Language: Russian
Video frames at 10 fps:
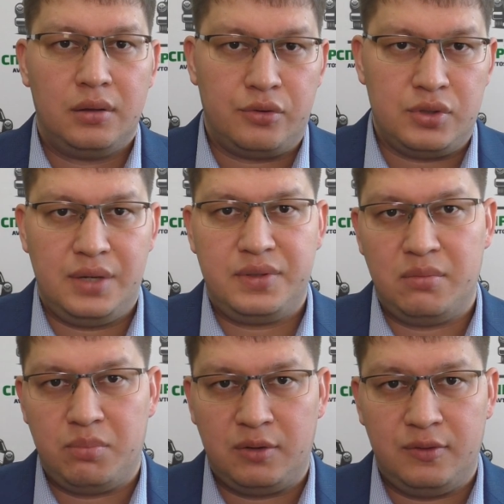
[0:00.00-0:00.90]
Друзья,
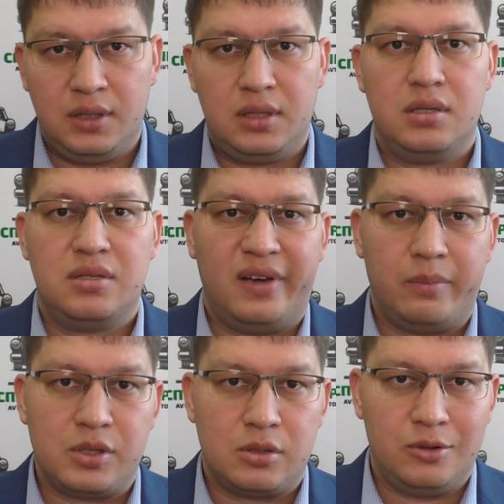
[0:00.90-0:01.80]
всем привет! С
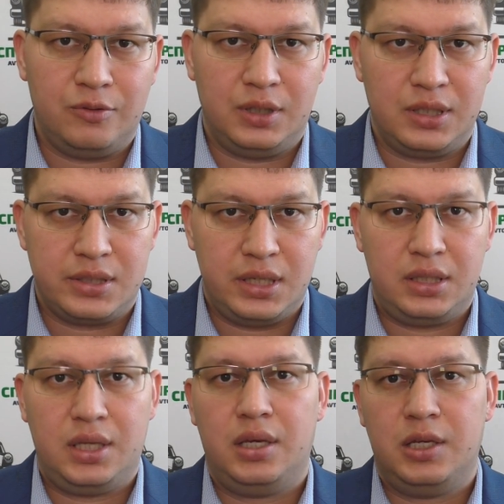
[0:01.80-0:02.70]
вами снова
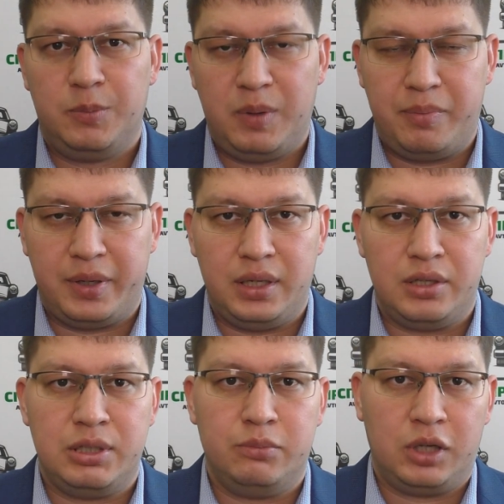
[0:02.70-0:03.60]
Азат. Это
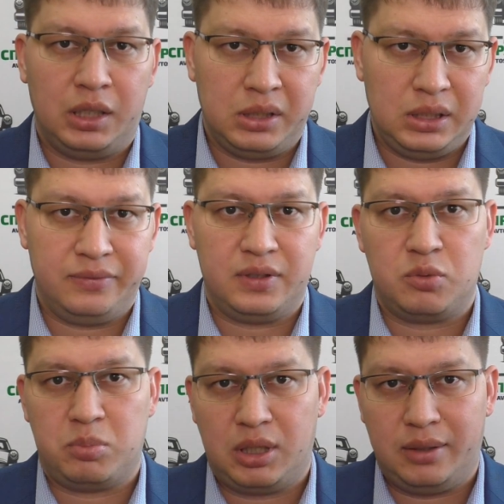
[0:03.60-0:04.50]
по-прежнему канал
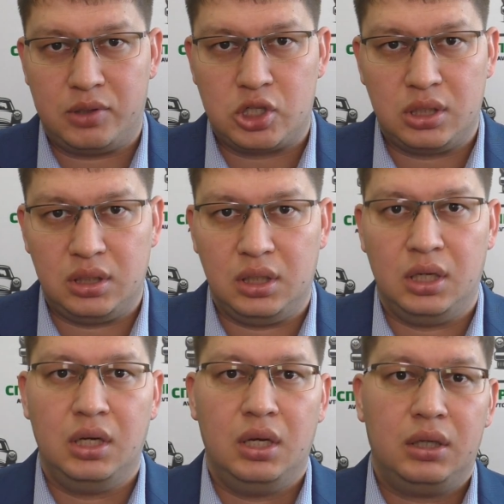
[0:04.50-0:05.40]
Автосправочная.
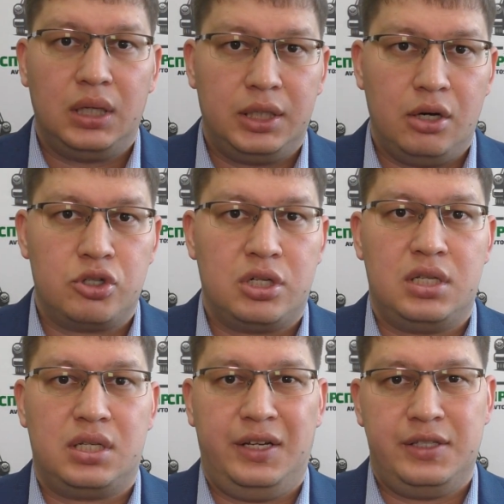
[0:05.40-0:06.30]
Как я уже
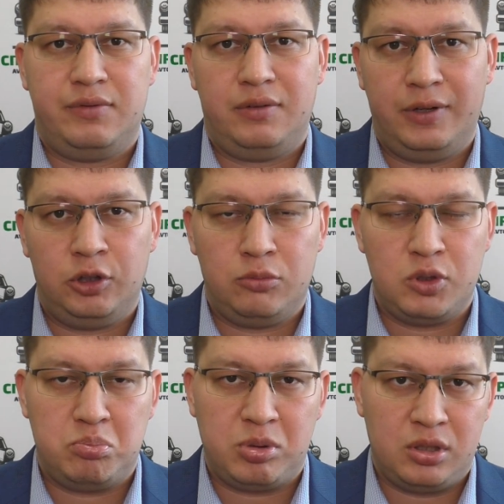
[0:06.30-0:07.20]
рассказывал в одном
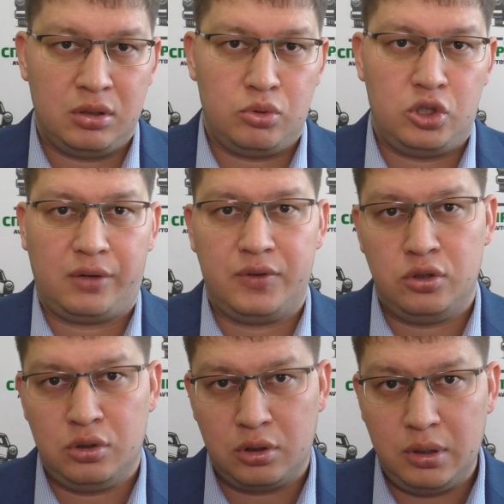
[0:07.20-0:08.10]
из предыдущих
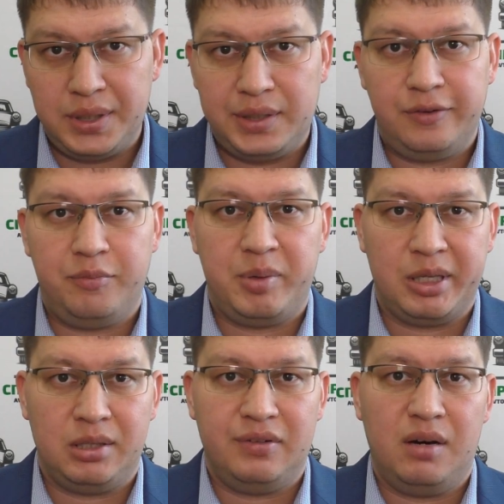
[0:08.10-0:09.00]
видеороликов,
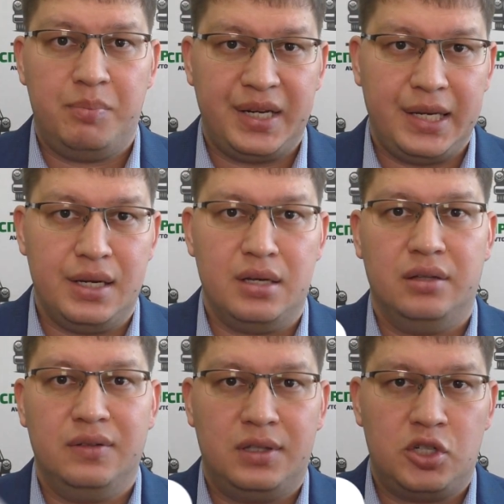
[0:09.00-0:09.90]
5 апреля
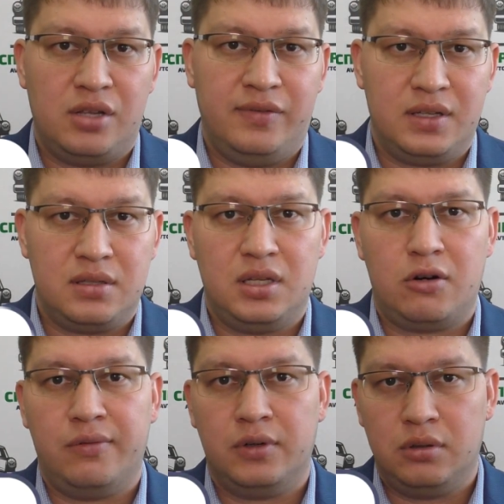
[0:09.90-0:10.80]
2022
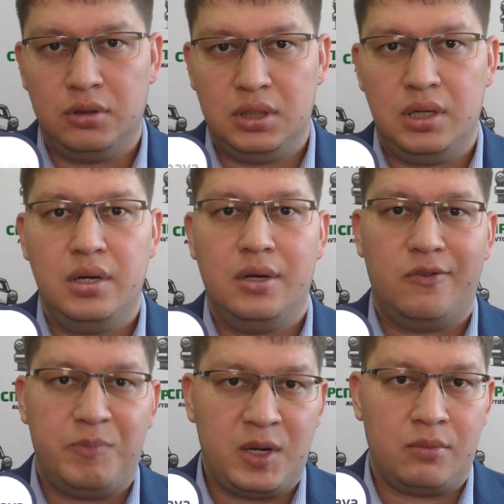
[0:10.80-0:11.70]
года
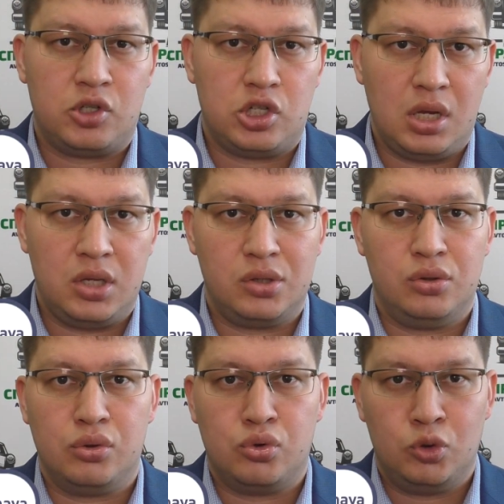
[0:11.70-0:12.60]
в первом чтении
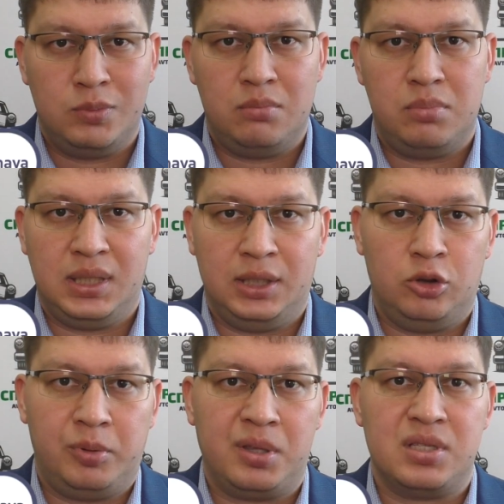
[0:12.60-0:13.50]
Госдумы был
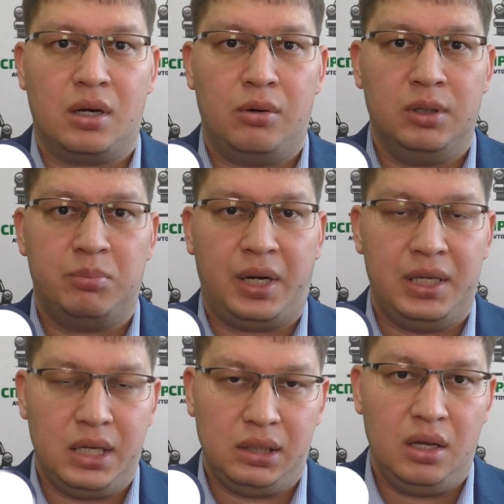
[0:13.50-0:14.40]
одобрен
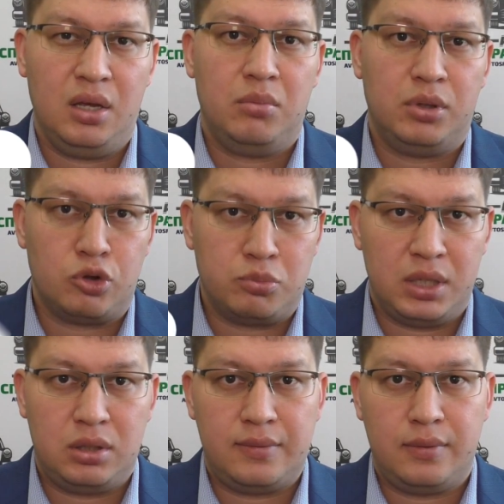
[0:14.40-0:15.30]
законопроект,
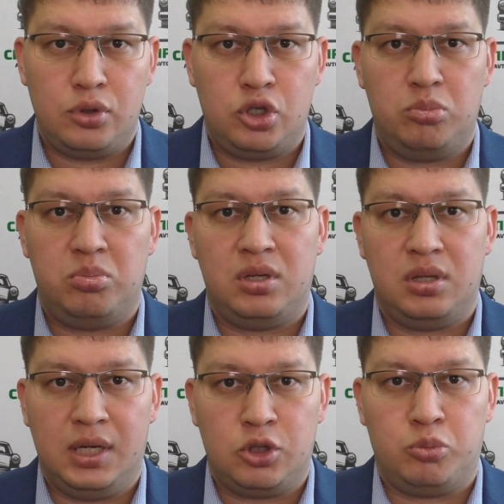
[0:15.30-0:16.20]
предусматривающий
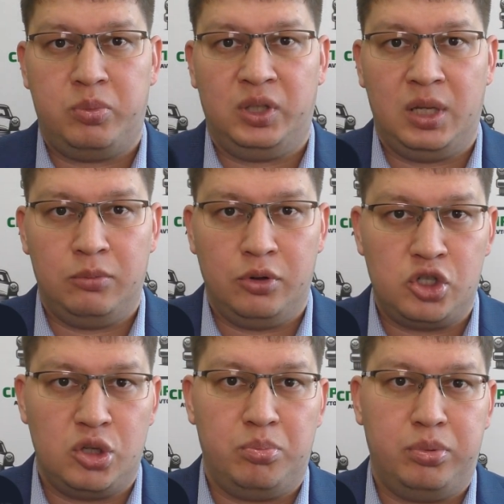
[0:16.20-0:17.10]
передачу
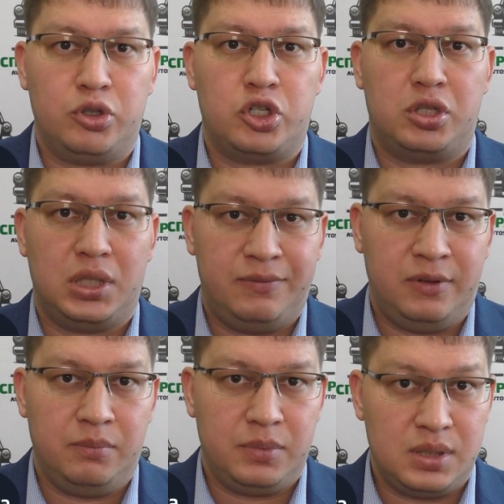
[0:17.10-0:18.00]
полномочий по
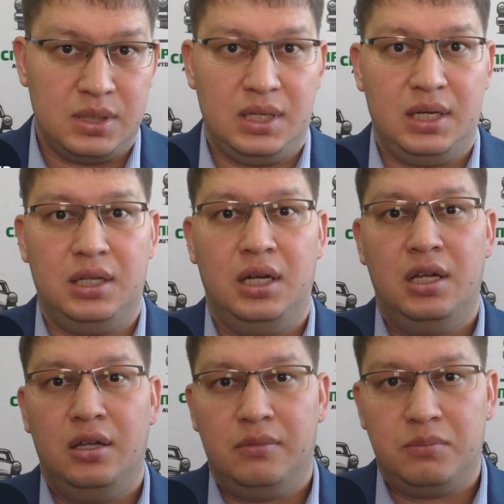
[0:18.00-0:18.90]
штрафам за
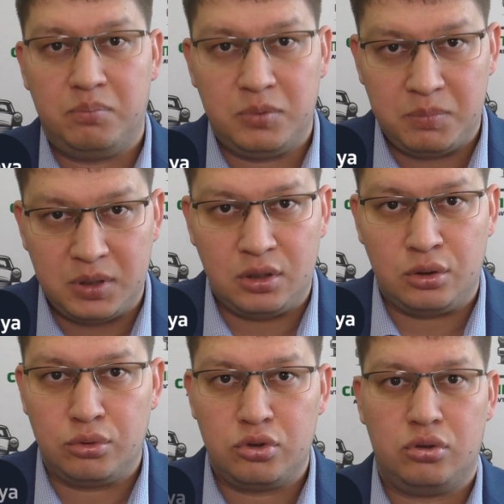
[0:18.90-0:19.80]

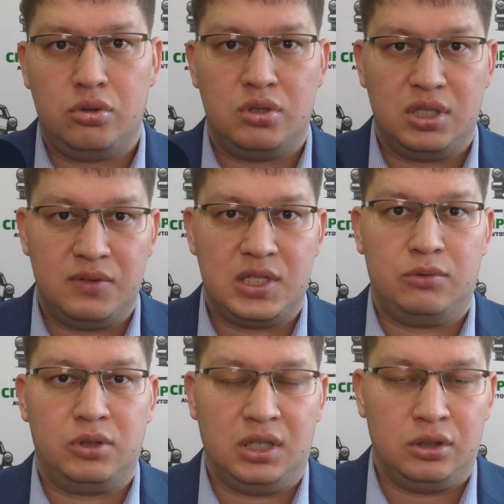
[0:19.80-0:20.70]
перегруз, то есть за
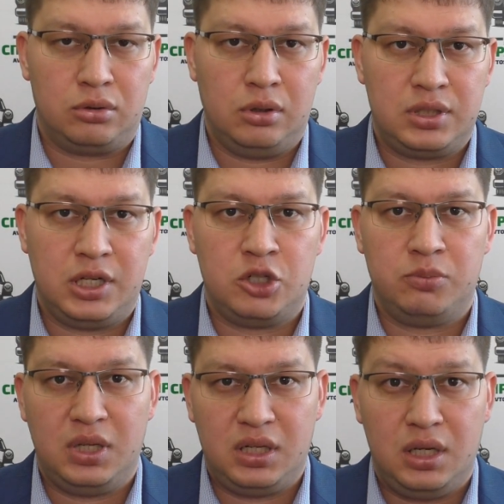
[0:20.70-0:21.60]
весовой контроль,
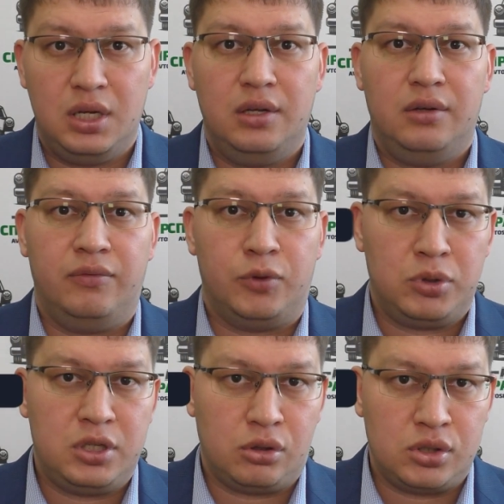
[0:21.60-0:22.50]
скажем так, в
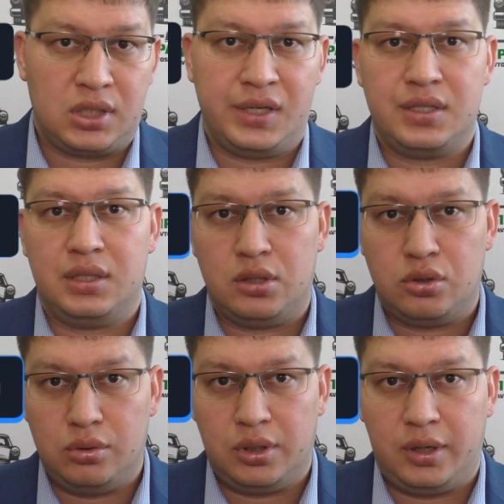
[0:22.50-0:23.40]
руки
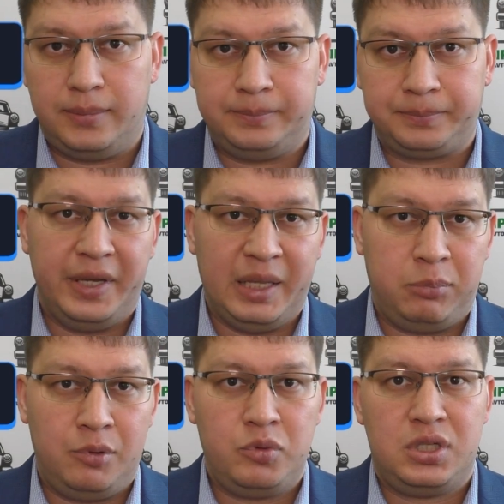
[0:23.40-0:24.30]
Ространснадзора. Я
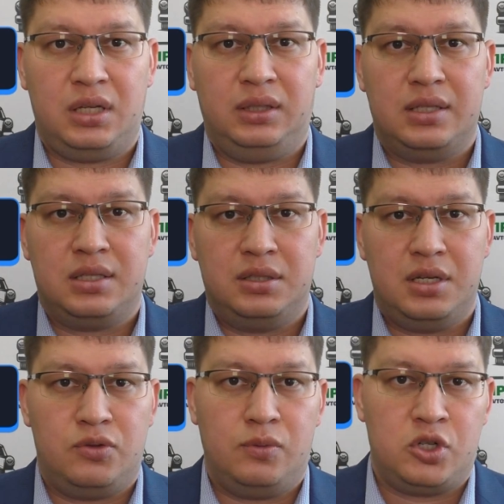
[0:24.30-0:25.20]
напомню, согласно
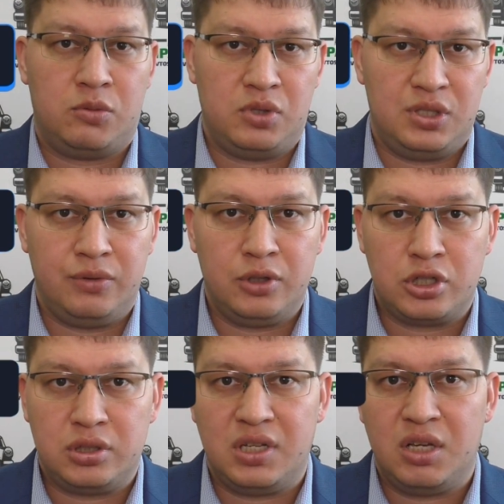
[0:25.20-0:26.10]
действующим на
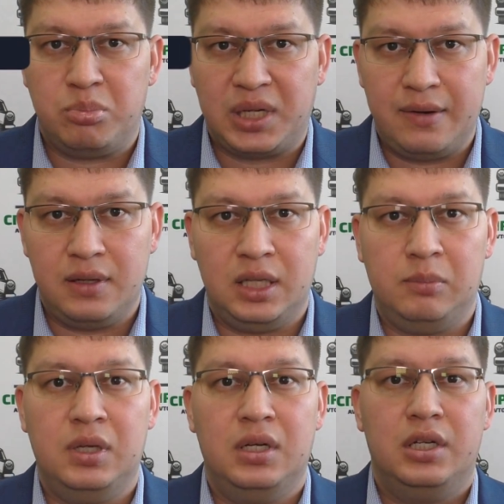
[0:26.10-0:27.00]
сегодняшний день
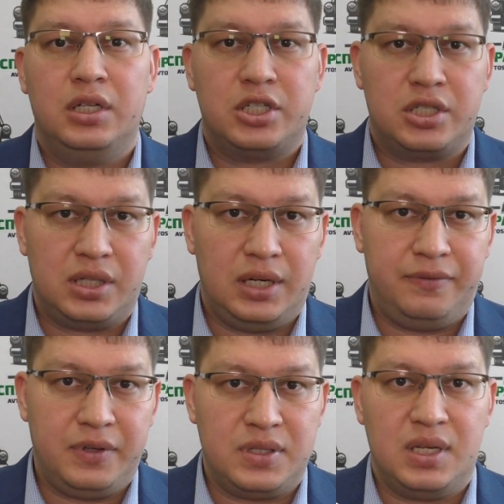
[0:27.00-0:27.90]
правилам,
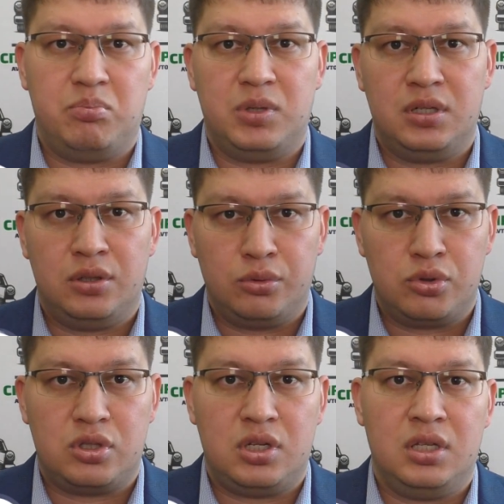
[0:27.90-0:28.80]
штрафы за
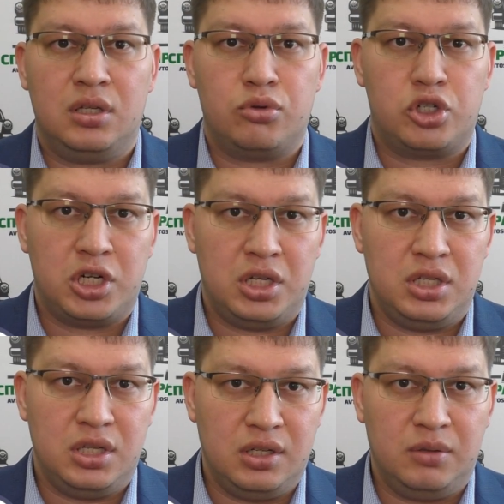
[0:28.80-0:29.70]
перегруз и
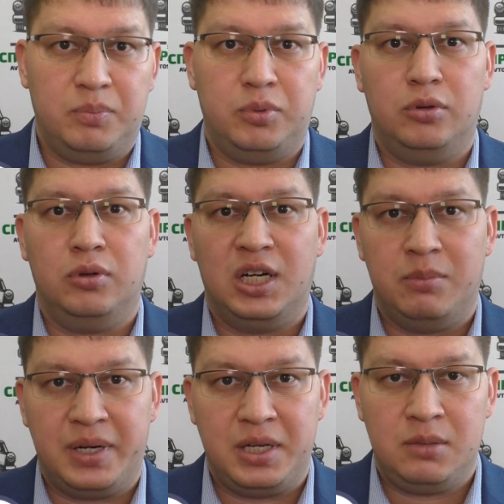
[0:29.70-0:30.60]
нарушение по
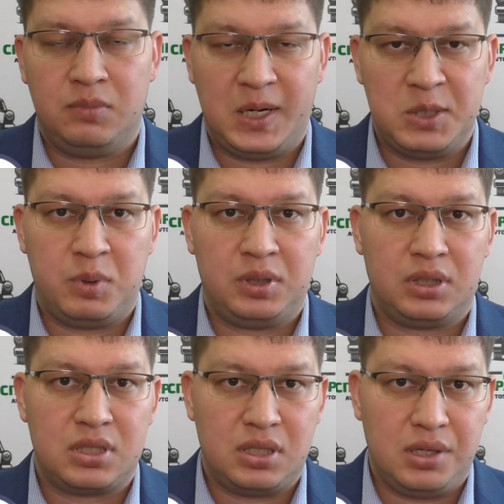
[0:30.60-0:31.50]
габаритам
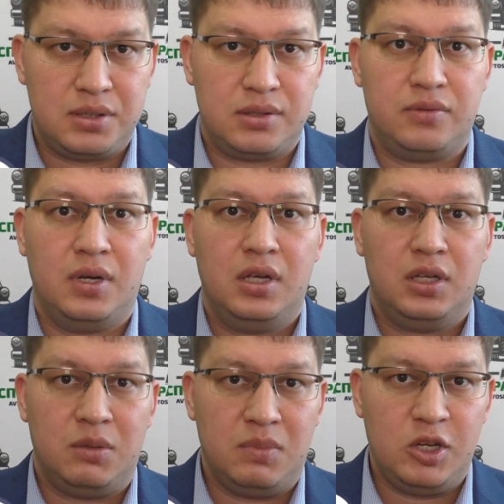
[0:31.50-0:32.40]
транспортных средств
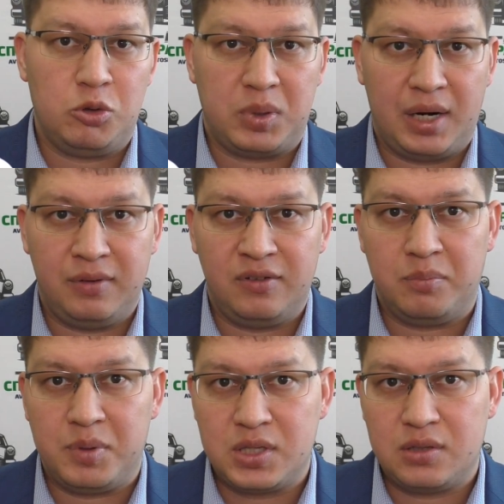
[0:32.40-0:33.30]
имеют право
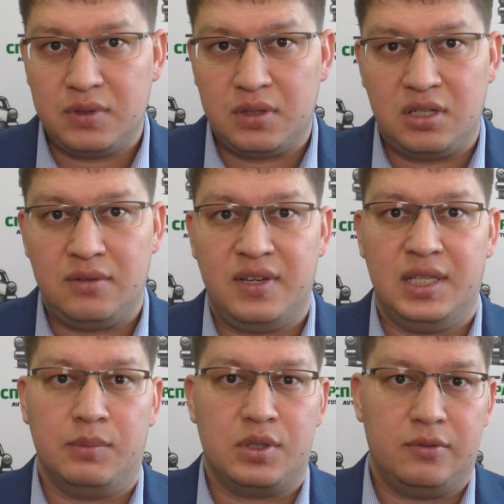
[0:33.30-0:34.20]
выписывать три
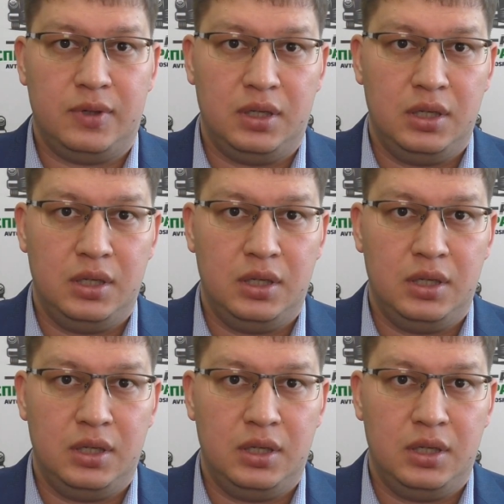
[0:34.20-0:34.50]
ведомства.